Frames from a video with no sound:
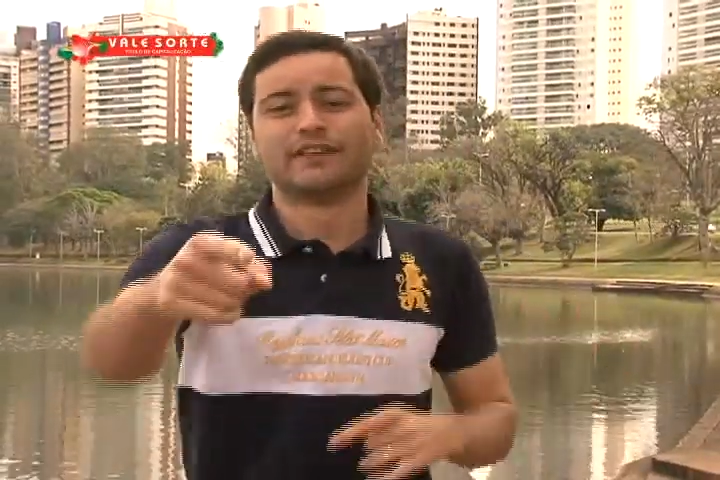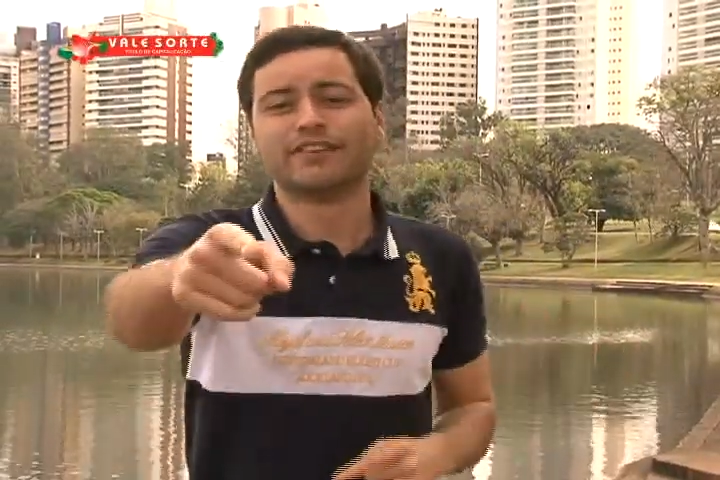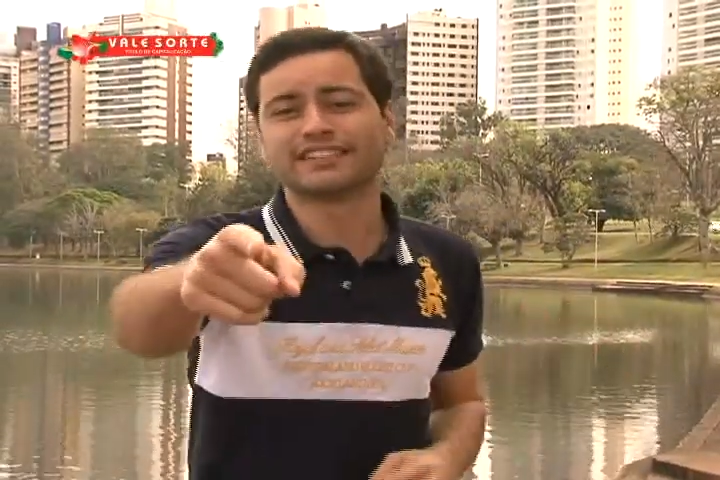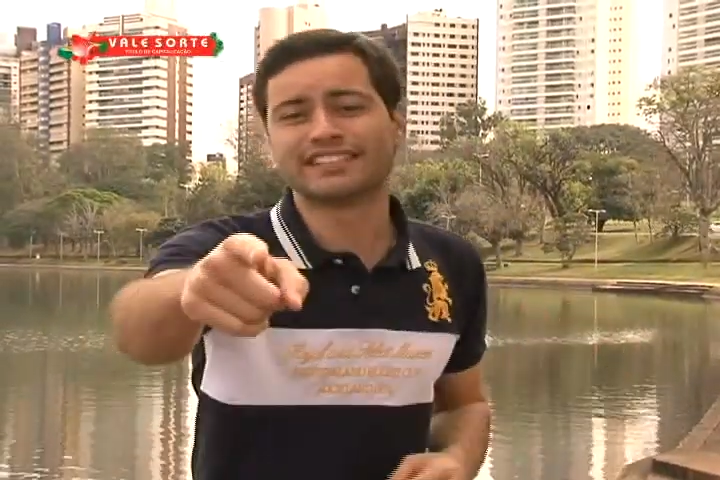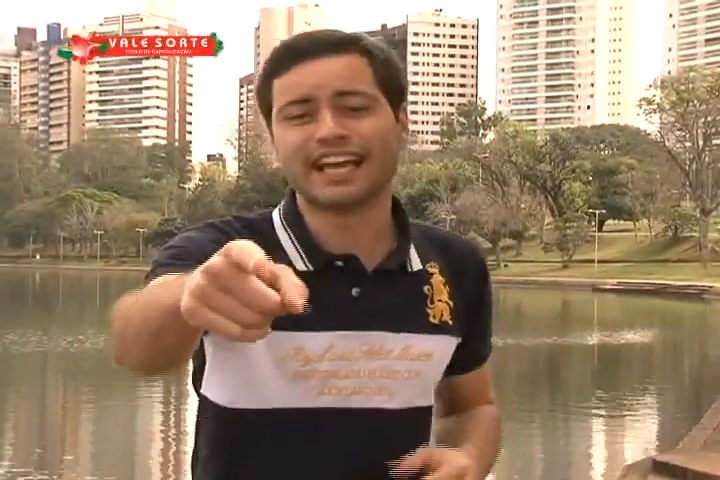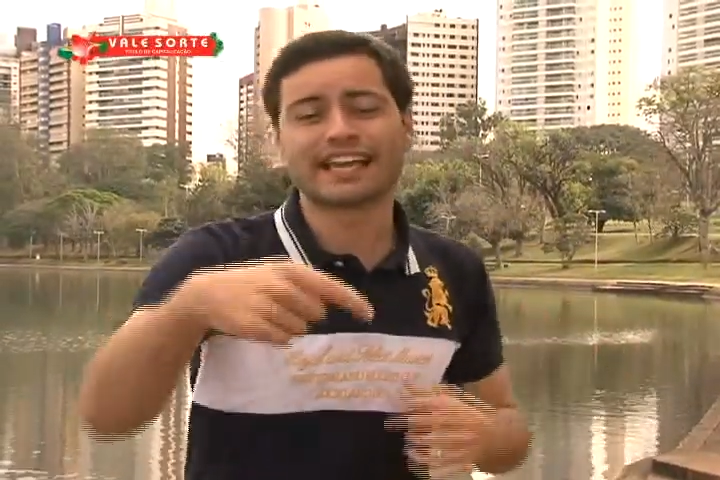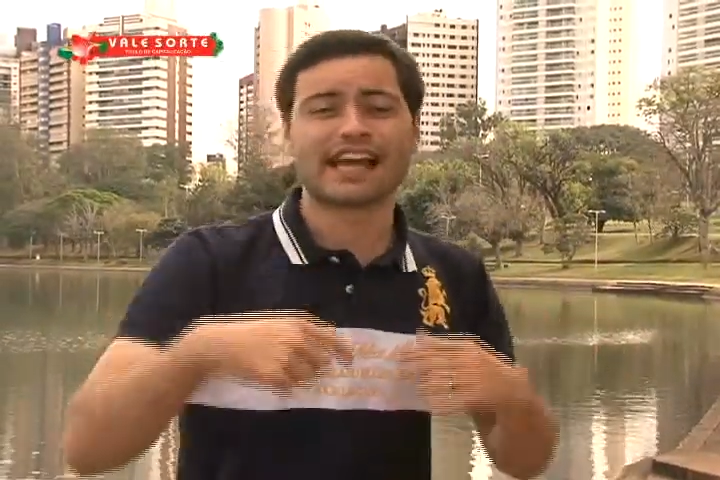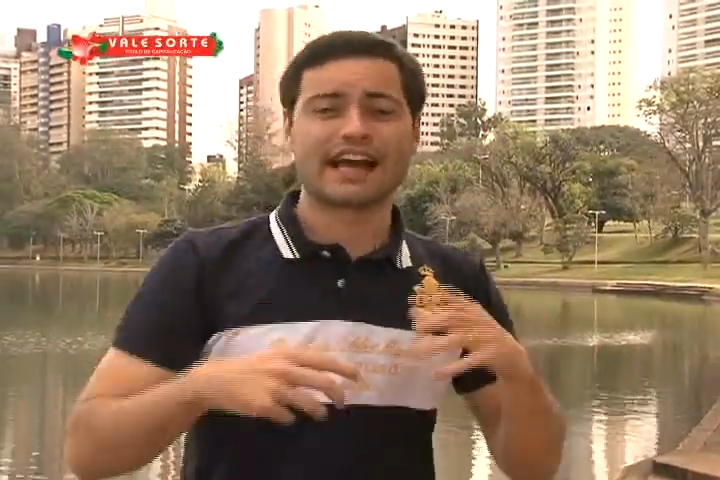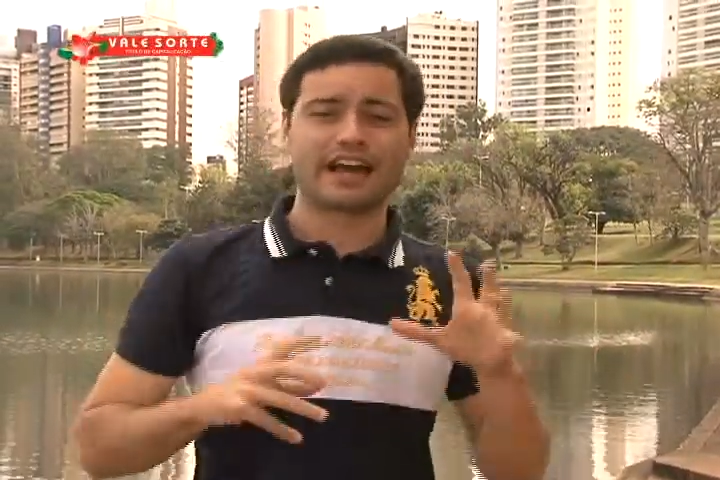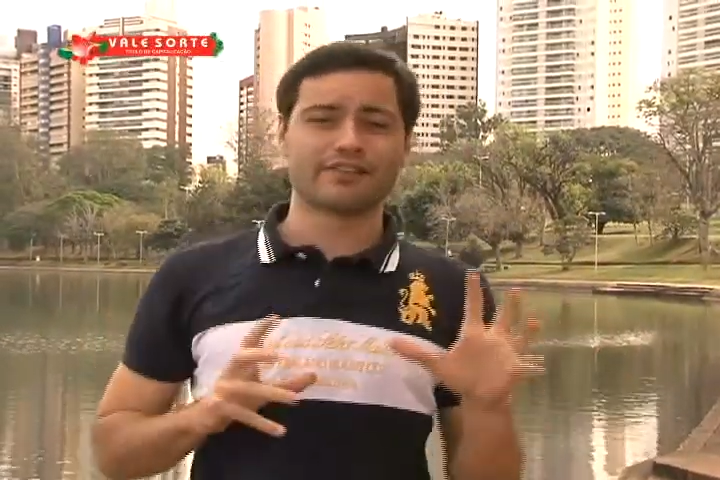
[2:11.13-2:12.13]
você
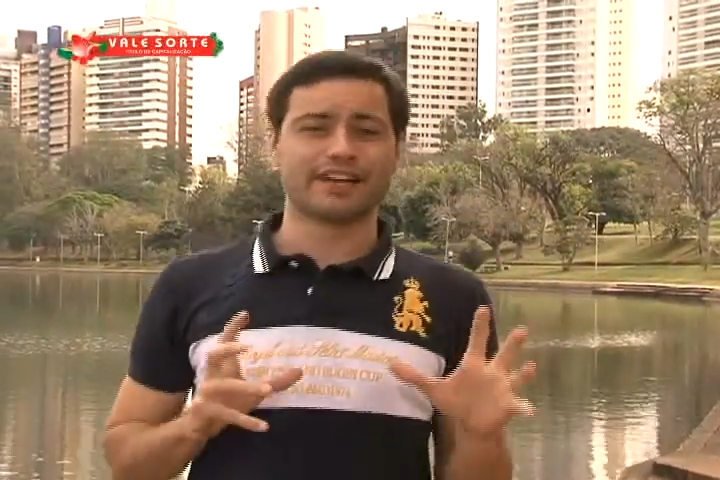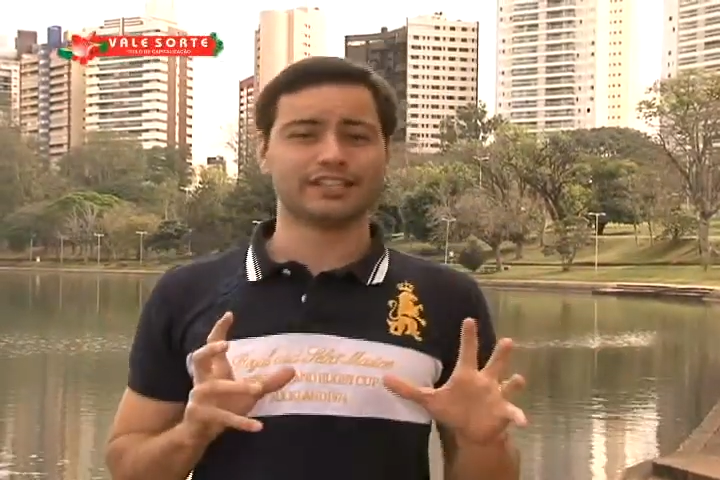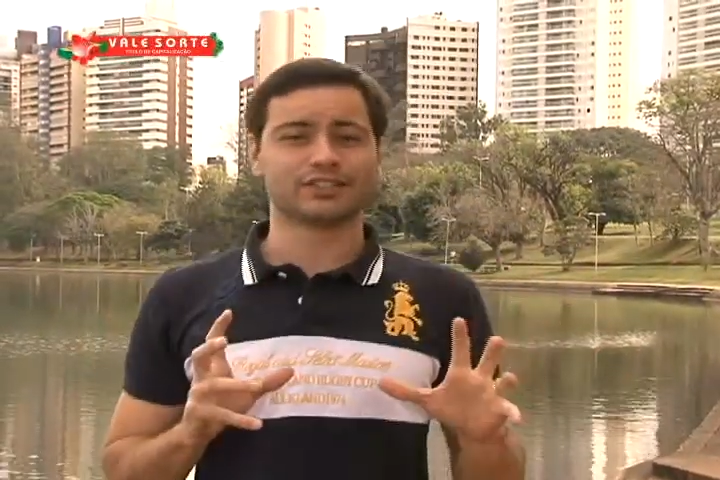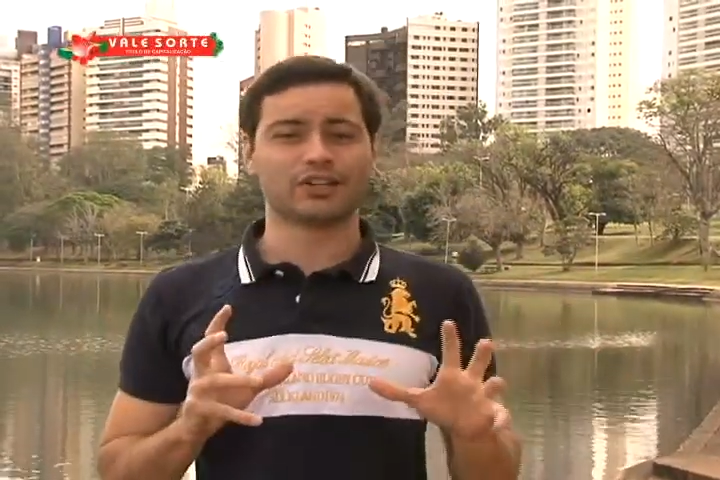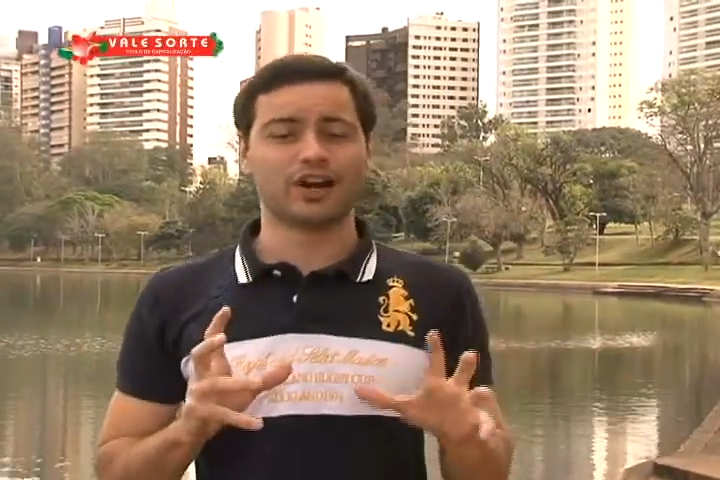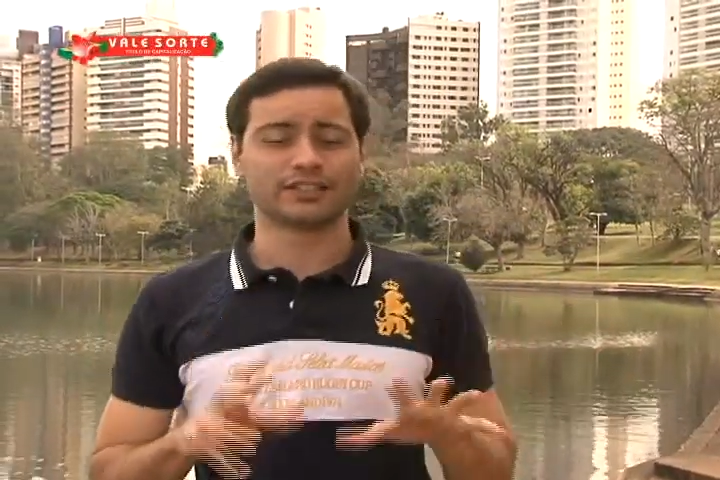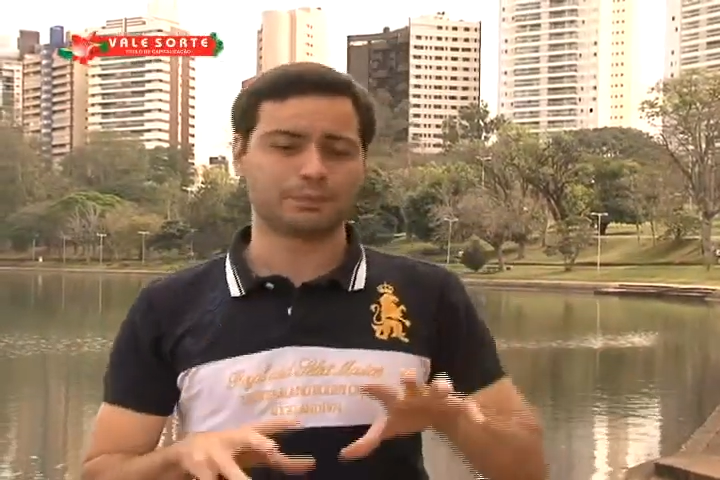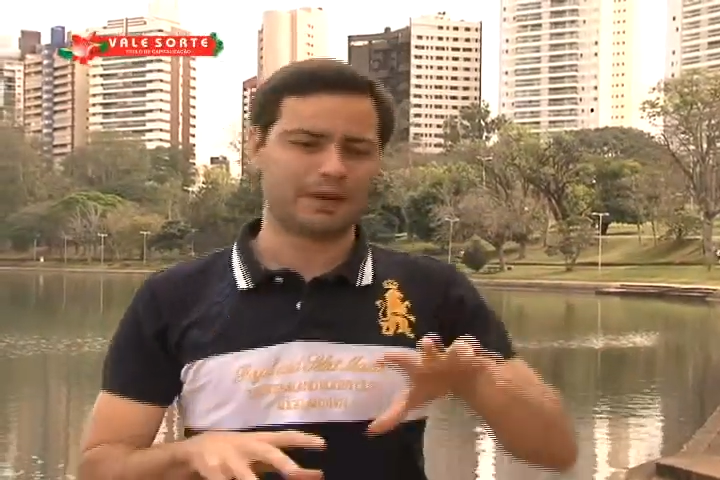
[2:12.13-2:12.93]
quer ganhar no Vale Sorte